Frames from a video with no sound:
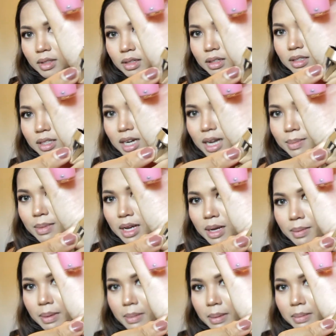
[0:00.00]
ก็จะได้มา
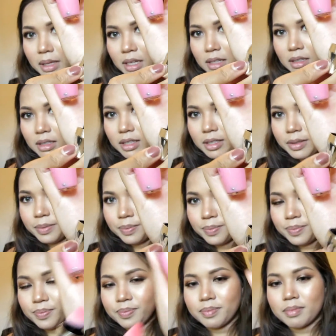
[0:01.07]
เป็นแบบนี้เลย
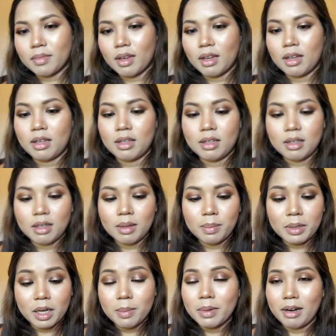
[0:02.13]
ก็มั
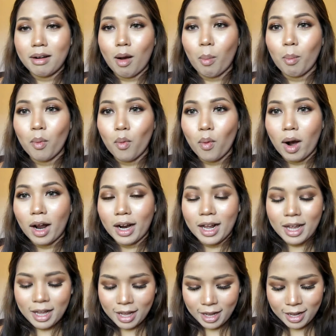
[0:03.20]
นก็เหมือนดอกบัว
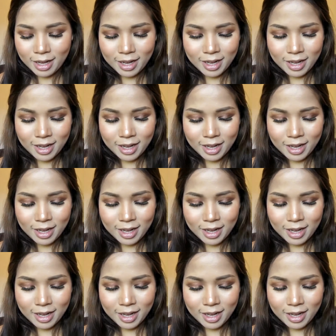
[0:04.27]
นะ